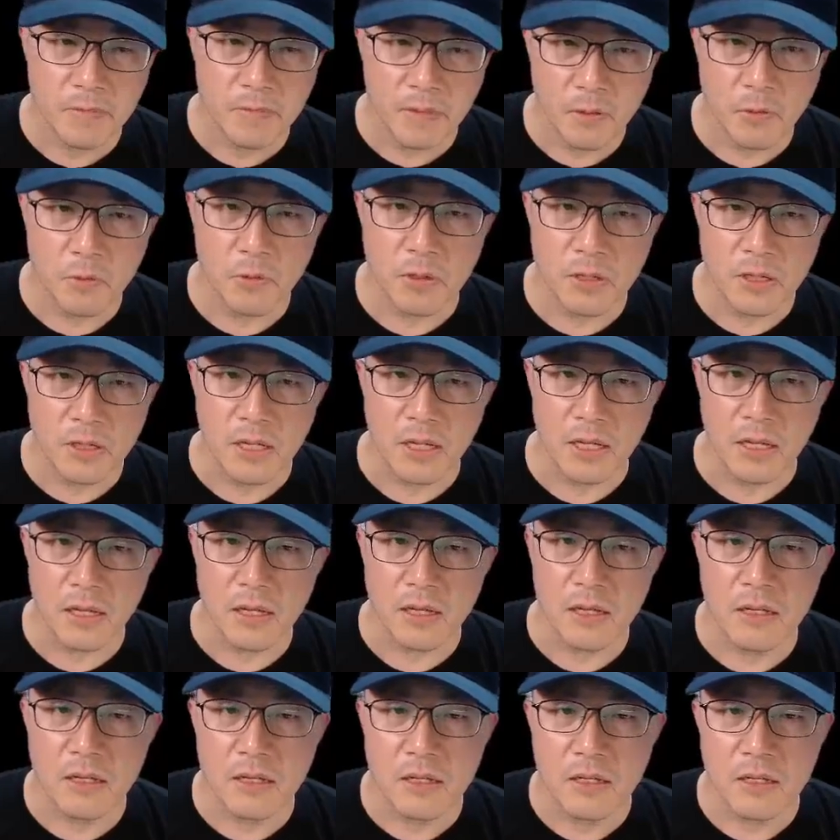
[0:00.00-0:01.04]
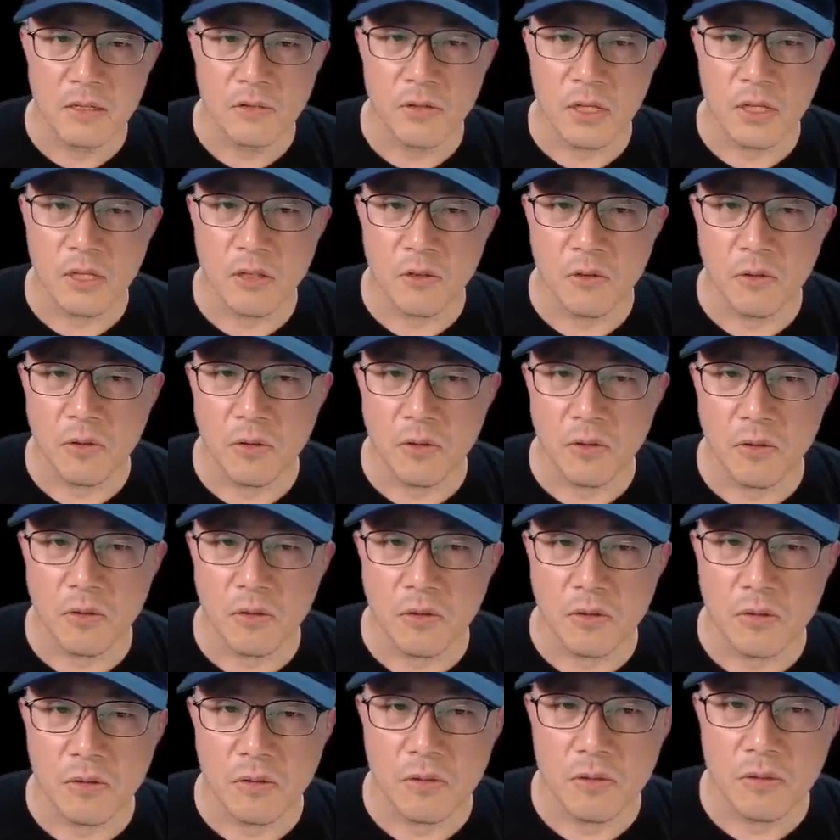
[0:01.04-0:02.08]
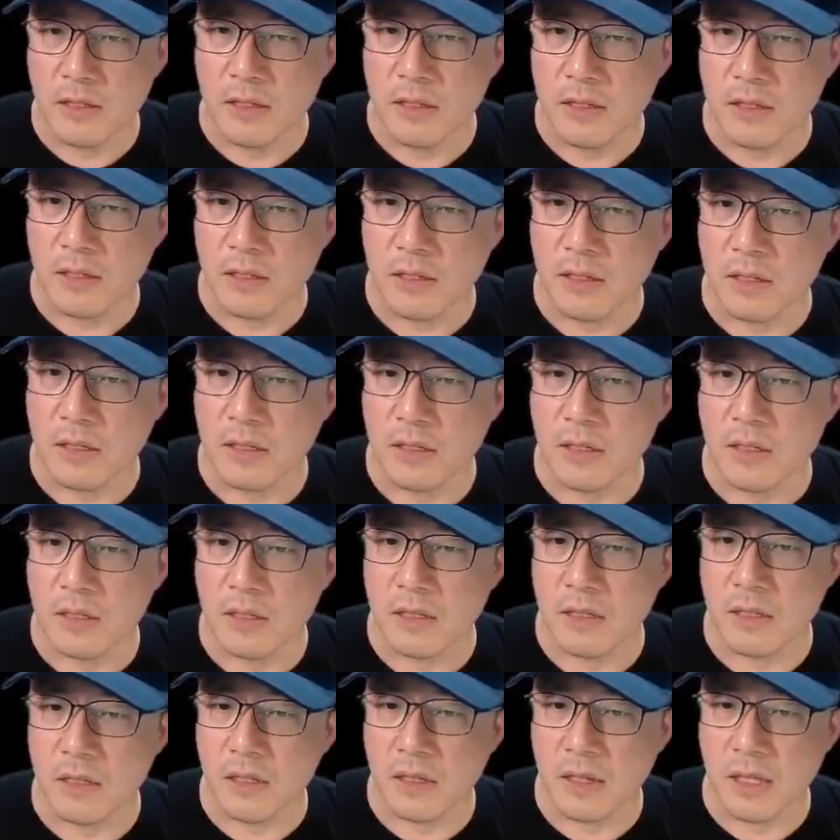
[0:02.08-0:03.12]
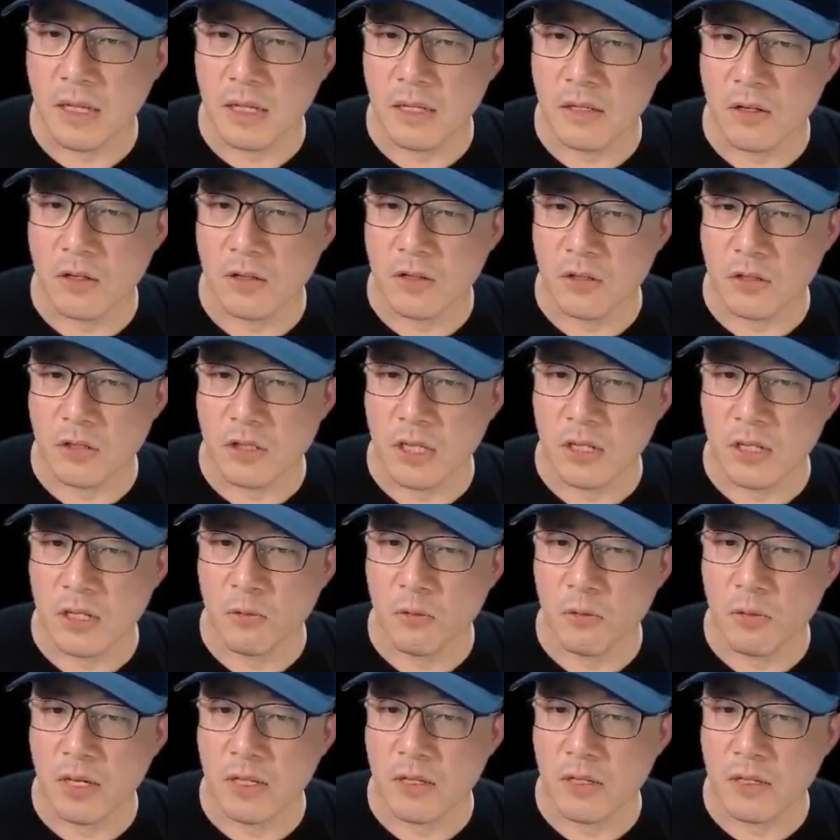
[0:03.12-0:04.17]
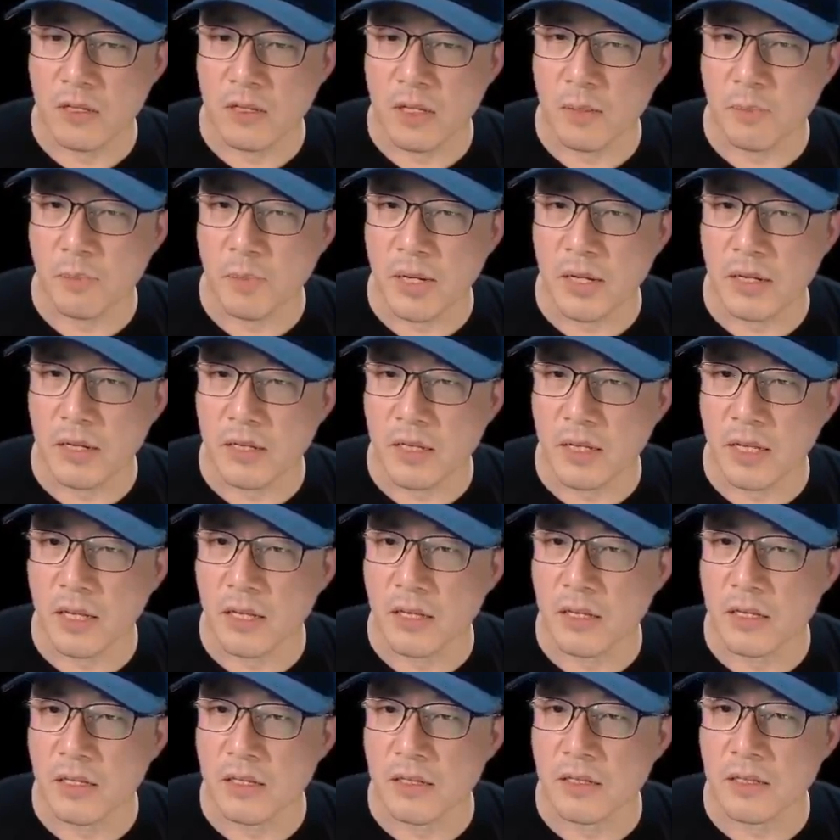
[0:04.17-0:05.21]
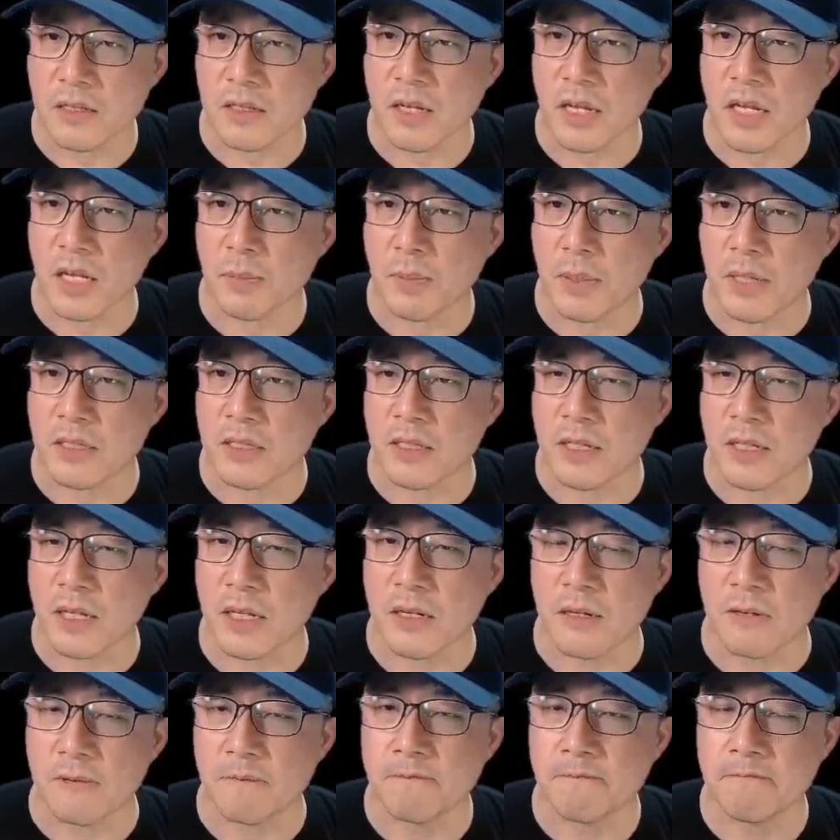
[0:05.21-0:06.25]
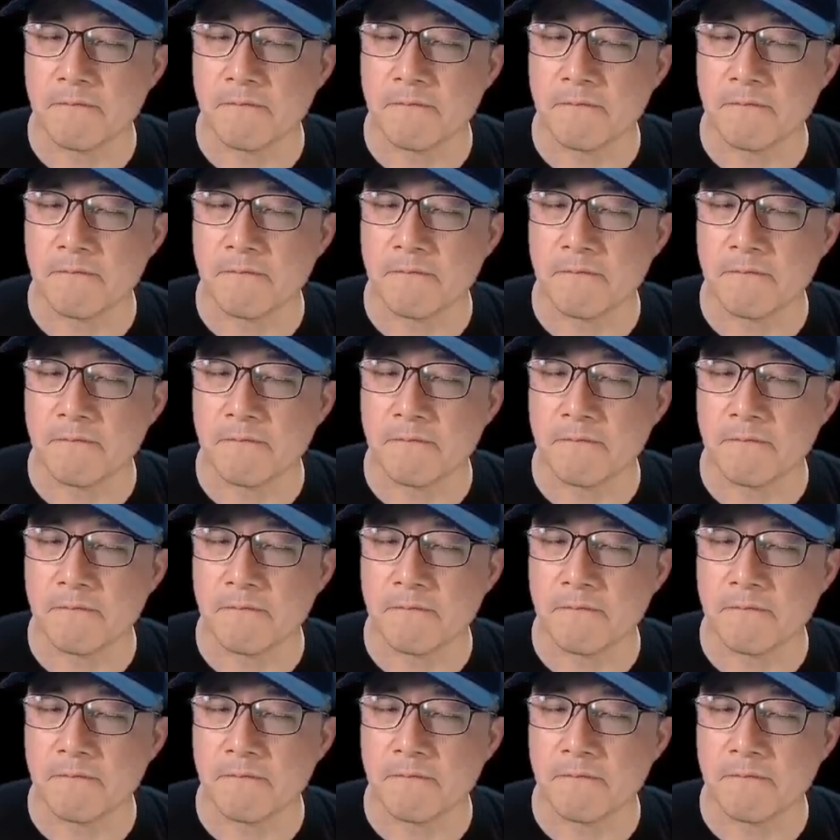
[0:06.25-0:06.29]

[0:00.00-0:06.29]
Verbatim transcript: 이렇게 네. 돼 있고 어, 일단 여기서 제공하는 게 8K 스카이박스래요